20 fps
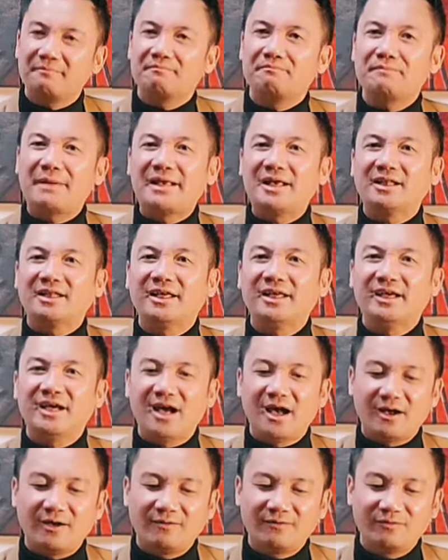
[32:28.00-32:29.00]
bây giờ thì
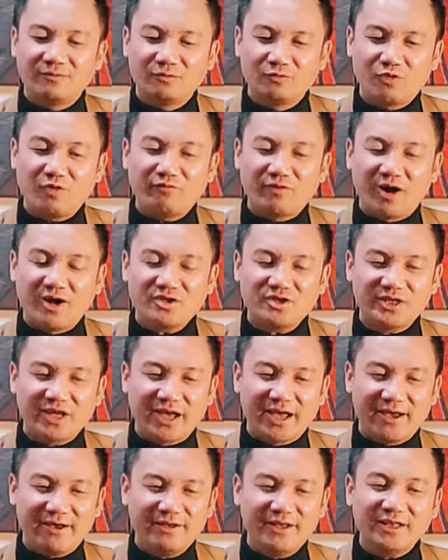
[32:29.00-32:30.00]
ờ, có võ
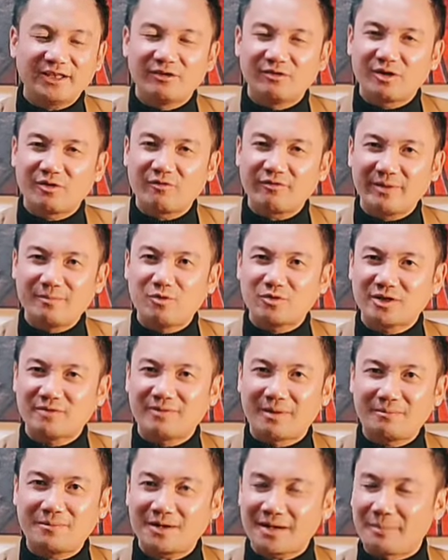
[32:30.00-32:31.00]
sẽ giới thiệu cho quý vị một sản
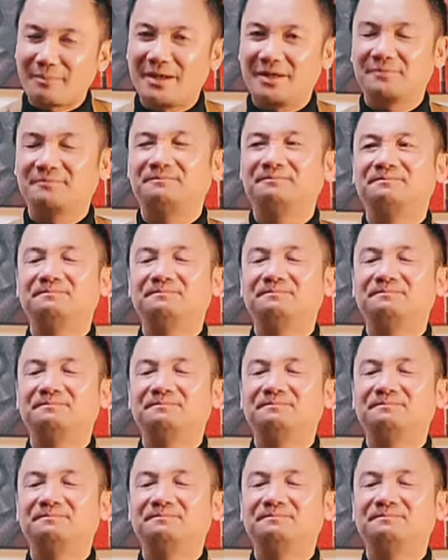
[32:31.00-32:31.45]
phẩm rất đặc biệt